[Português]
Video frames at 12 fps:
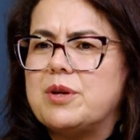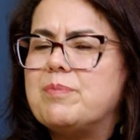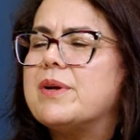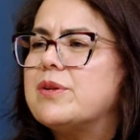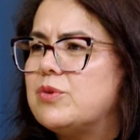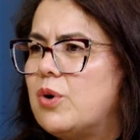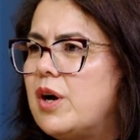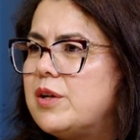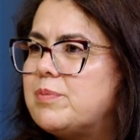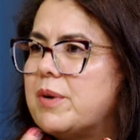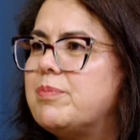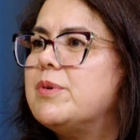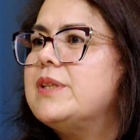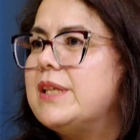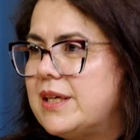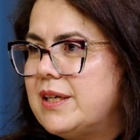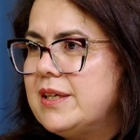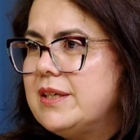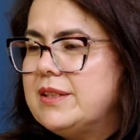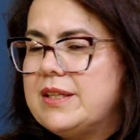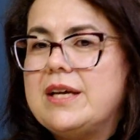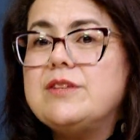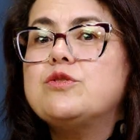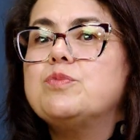um repertório para poder
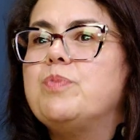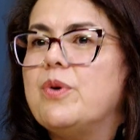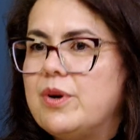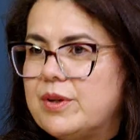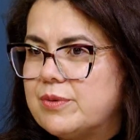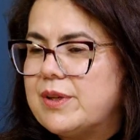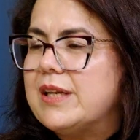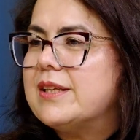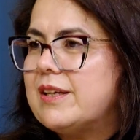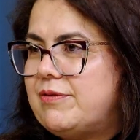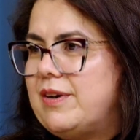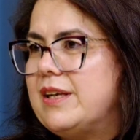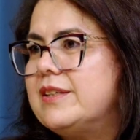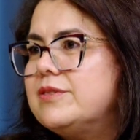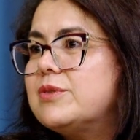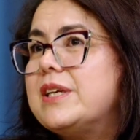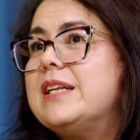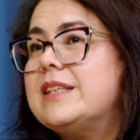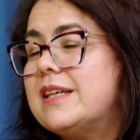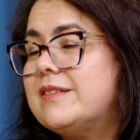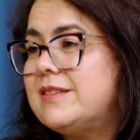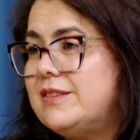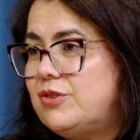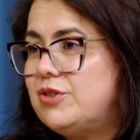né, expor o que ele está falando, o que ele está
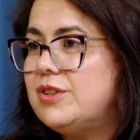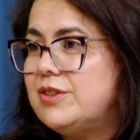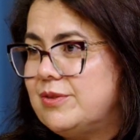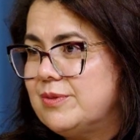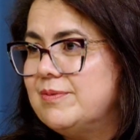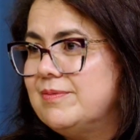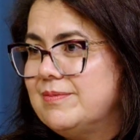sentindo.